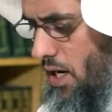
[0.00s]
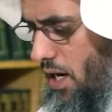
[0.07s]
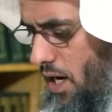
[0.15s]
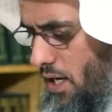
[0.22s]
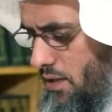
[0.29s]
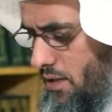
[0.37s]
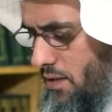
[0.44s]

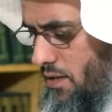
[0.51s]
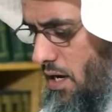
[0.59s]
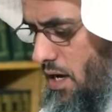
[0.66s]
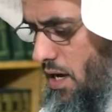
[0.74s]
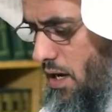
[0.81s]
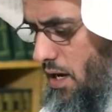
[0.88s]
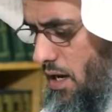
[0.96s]

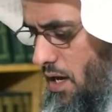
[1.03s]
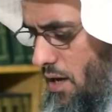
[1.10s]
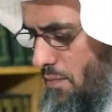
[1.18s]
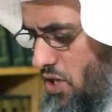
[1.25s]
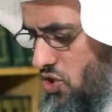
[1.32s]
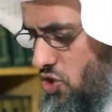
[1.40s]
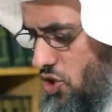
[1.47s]
حتى
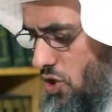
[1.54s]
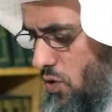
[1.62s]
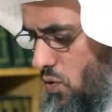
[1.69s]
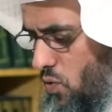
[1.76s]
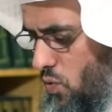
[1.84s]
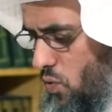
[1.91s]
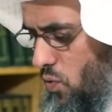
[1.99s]
غلب
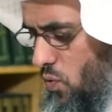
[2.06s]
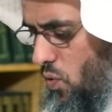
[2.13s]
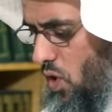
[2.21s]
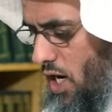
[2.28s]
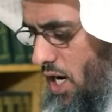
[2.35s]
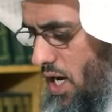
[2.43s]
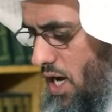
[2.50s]
الشرك
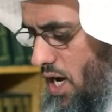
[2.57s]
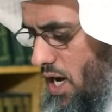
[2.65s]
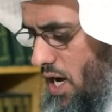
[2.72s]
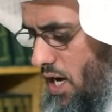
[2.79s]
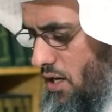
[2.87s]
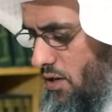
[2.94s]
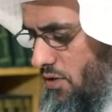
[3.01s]
على
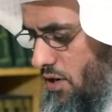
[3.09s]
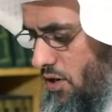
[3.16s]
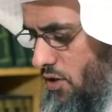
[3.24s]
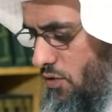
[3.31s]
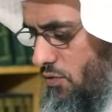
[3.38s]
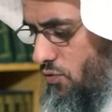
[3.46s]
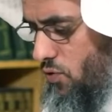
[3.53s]
أكثر
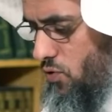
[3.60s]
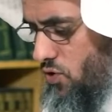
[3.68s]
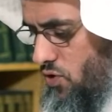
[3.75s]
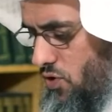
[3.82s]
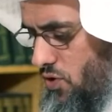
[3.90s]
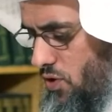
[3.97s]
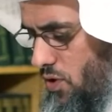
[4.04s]

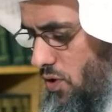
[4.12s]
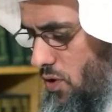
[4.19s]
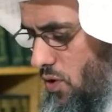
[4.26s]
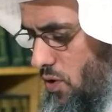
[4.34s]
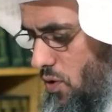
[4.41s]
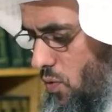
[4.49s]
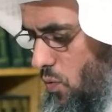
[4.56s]
النفوس
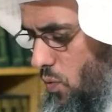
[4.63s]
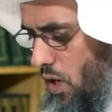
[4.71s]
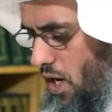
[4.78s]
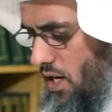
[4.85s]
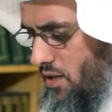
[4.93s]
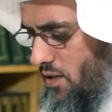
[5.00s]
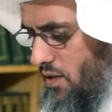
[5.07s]

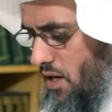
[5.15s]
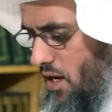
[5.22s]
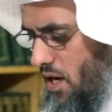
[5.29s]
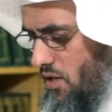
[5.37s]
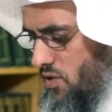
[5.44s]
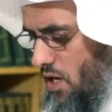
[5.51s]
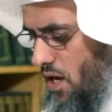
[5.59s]

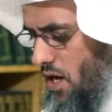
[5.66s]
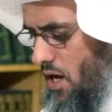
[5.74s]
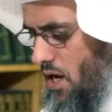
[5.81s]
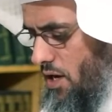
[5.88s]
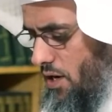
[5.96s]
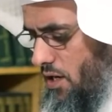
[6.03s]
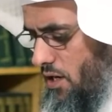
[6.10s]
وحتى
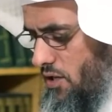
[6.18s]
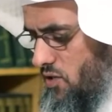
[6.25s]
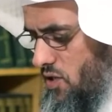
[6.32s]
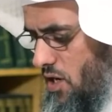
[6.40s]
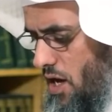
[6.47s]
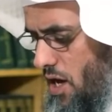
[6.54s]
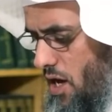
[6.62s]
صار
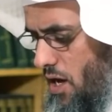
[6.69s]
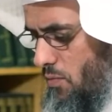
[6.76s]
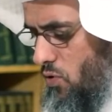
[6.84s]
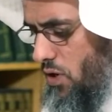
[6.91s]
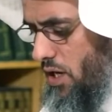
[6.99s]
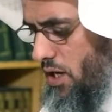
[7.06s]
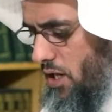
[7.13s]

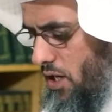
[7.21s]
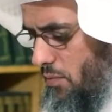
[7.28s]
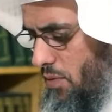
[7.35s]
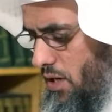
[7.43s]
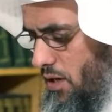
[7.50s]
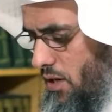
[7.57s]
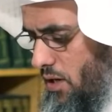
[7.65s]
الإسلام
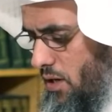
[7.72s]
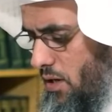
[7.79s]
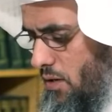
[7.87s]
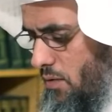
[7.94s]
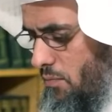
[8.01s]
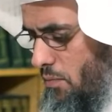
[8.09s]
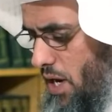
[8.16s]
غريبا
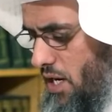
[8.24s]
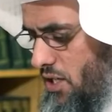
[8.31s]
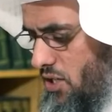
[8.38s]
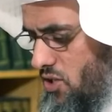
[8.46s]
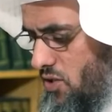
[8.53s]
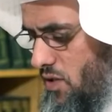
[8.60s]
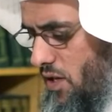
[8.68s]
بل
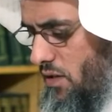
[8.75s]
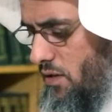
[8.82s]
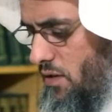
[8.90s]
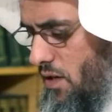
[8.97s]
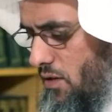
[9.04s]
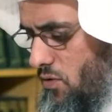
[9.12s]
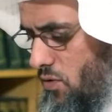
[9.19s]

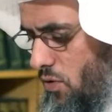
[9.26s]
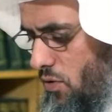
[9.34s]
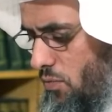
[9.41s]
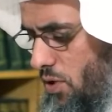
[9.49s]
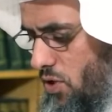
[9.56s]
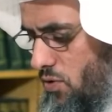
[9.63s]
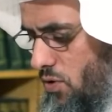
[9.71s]
اشتدت
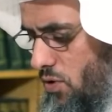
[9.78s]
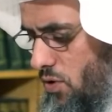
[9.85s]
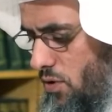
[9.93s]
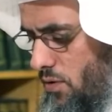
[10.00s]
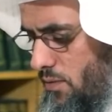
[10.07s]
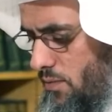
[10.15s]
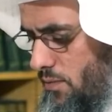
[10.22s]
غربته